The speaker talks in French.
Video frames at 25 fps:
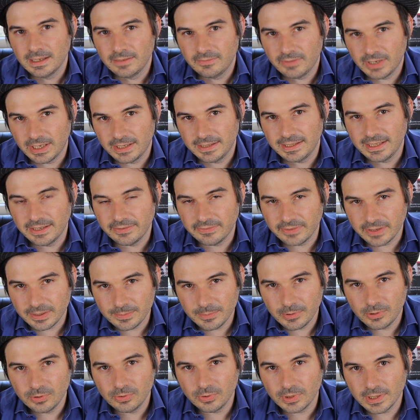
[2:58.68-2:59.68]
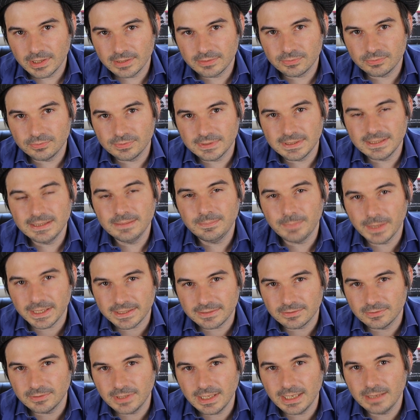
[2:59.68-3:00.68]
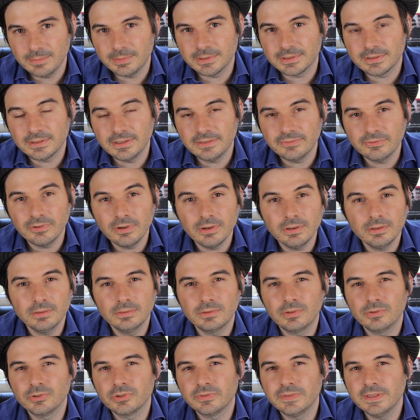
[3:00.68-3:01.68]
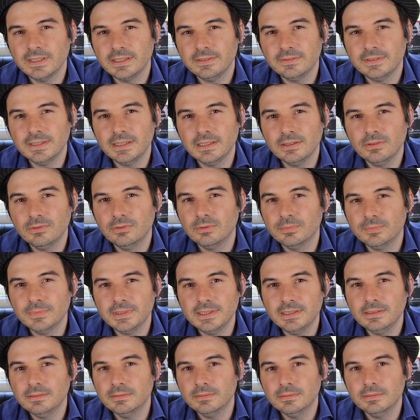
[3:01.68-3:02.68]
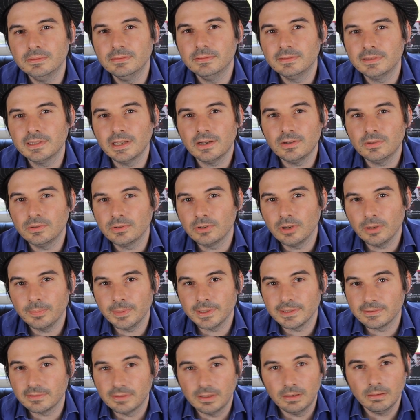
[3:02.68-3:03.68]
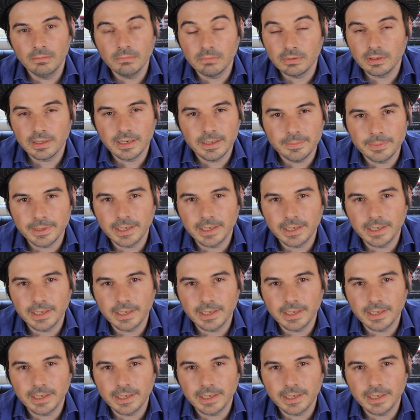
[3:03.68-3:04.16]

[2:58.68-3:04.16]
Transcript: Voilà, il n'y a vraiment aucun souci personnel, parce que des fois, euh, quand je fais des vidéos, on me dit c'est euh, ta rancœur personnelle ». Non, il n'y en a